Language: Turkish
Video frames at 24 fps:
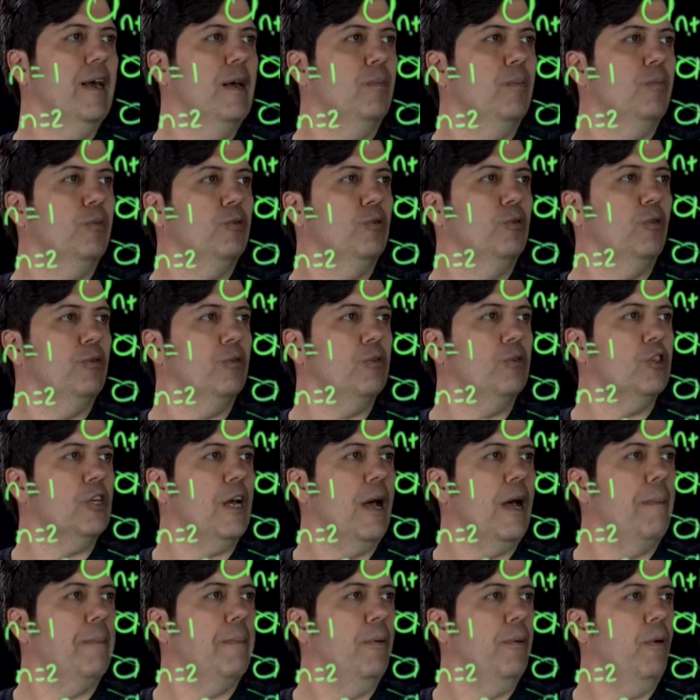bu 9
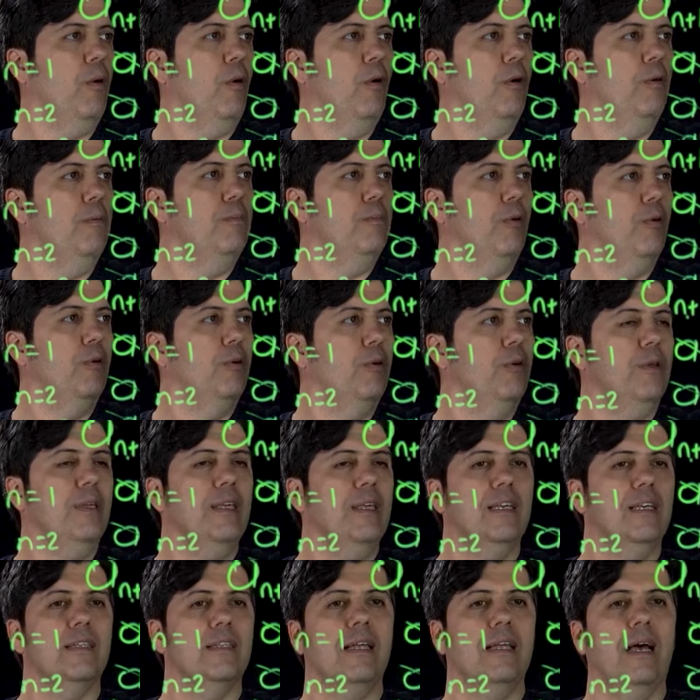çarpı 10 bölü
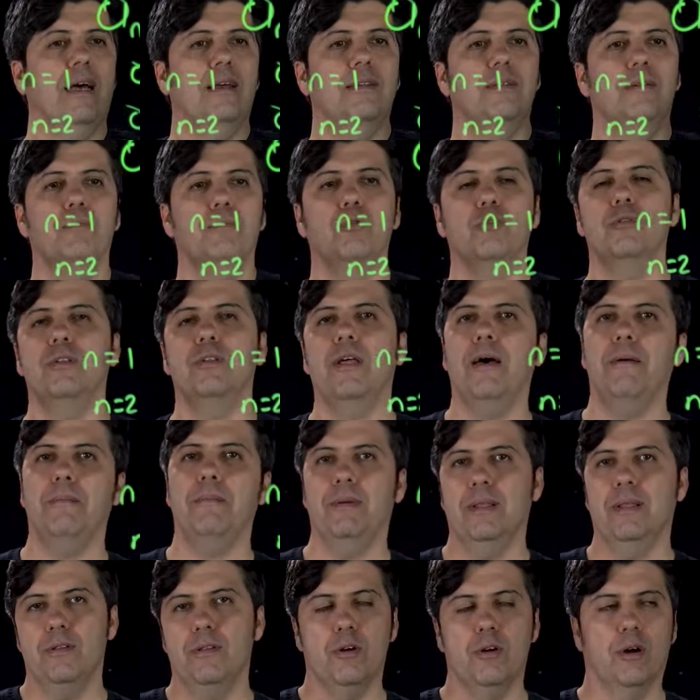2'den
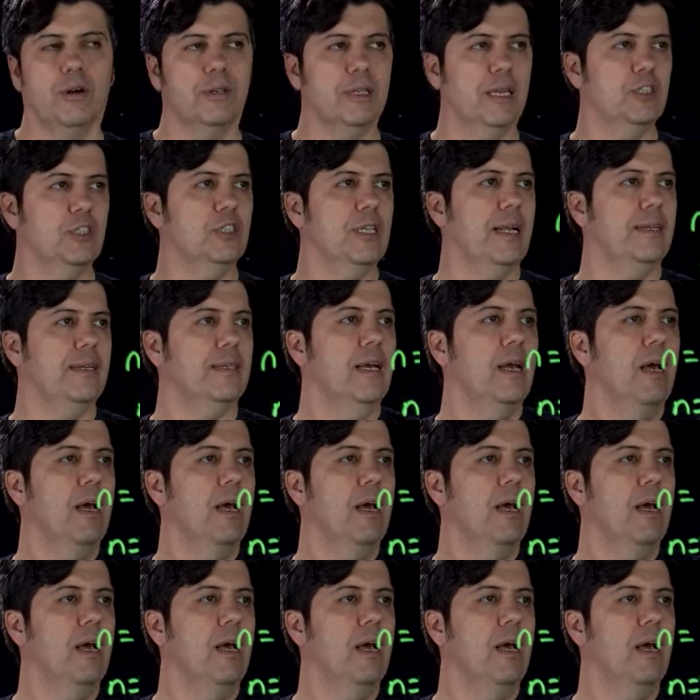bulunabiliyor gençler.